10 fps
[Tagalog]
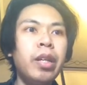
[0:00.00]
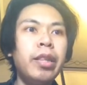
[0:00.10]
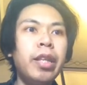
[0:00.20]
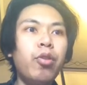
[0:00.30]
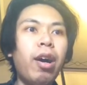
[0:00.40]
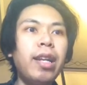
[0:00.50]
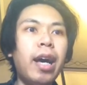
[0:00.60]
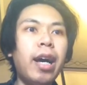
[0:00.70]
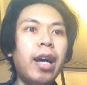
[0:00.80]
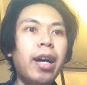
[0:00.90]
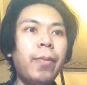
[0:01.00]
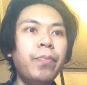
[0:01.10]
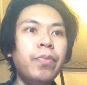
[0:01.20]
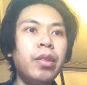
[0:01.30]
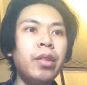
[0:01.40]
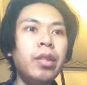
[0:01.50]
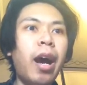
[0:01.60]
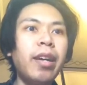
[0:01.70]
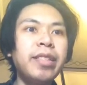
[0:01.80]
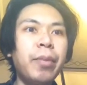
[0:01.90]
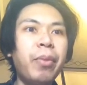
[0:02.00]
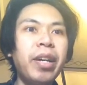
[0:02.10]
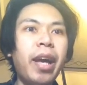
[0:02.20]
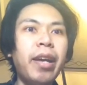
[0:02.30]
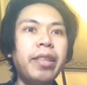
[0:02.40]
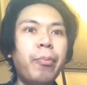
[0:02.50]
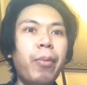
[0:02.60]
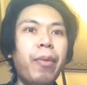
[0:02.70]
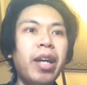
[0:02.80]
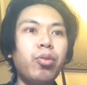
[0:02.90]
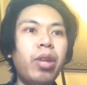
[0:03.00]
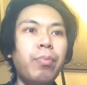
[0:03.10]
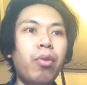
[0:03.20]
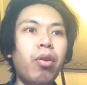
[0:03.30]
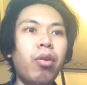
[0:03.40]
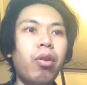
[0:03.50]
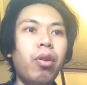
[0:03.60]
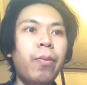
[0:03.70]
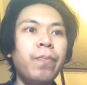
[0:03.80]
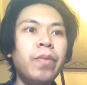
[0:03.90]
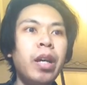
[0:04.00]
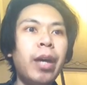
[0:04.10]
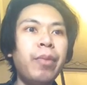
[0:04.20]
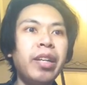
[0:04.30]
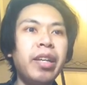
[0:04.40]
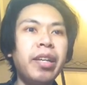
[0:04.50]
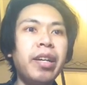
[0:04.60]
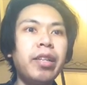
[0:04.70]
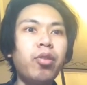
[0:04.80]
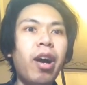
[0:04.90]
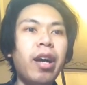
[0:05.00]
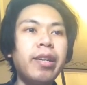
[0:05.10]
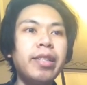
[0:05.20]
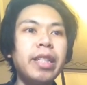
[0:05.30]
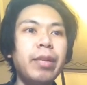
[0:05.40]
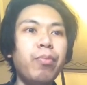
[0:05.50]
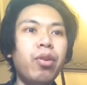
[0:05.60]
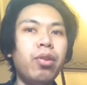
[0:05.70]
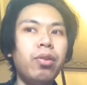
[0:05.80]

Hindi ko alaham na ang isang mayayain na babae tulad mo ho, ay magiging ganito ka-agresibo.